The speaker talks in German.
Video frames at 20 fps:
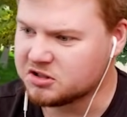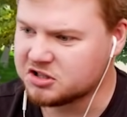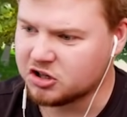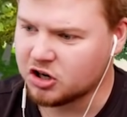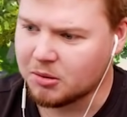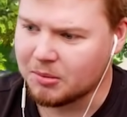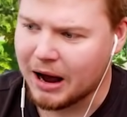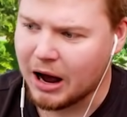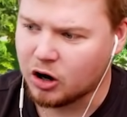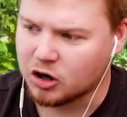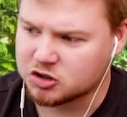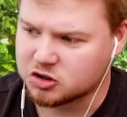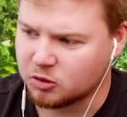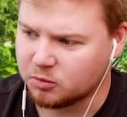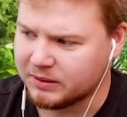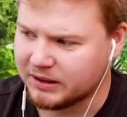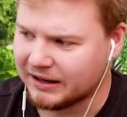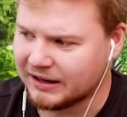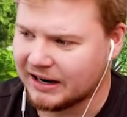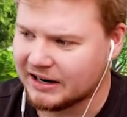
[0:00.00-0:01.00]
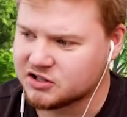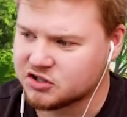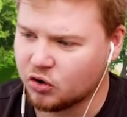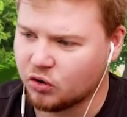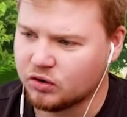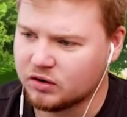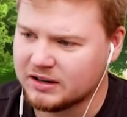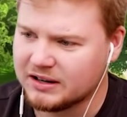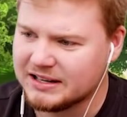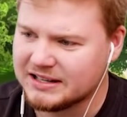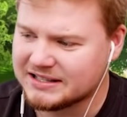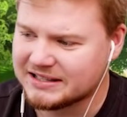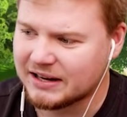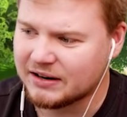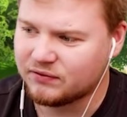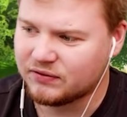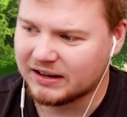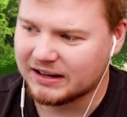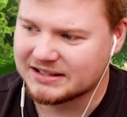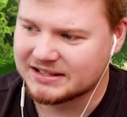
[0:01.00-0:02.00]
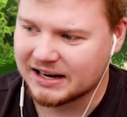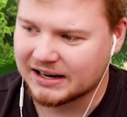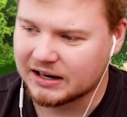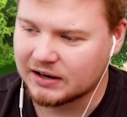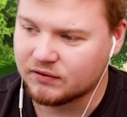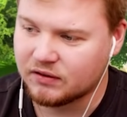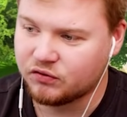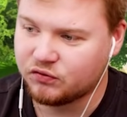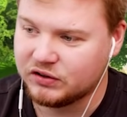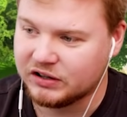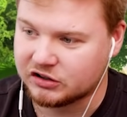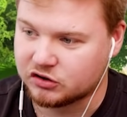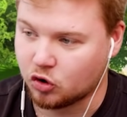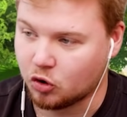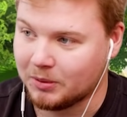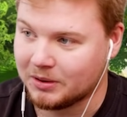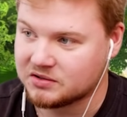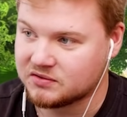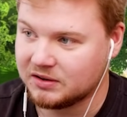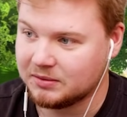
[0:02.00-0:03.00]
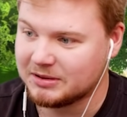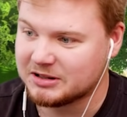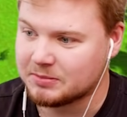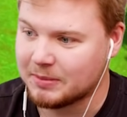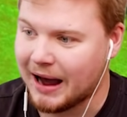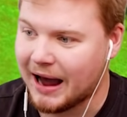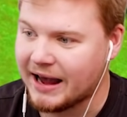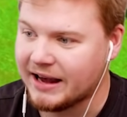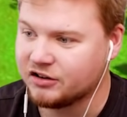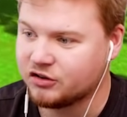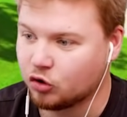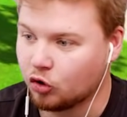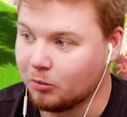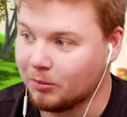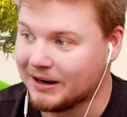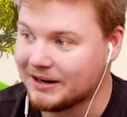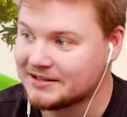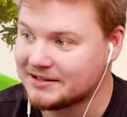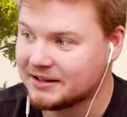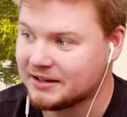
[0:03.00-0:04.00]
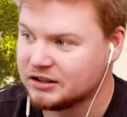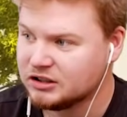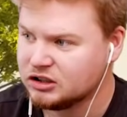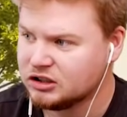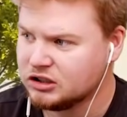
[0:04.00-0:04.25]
muss ich nochmal ausprobieren. Also, ist denn, wir jetzt gerade hatten wir vier Thomas. Wir nehmen jetzt mal einen Thomas.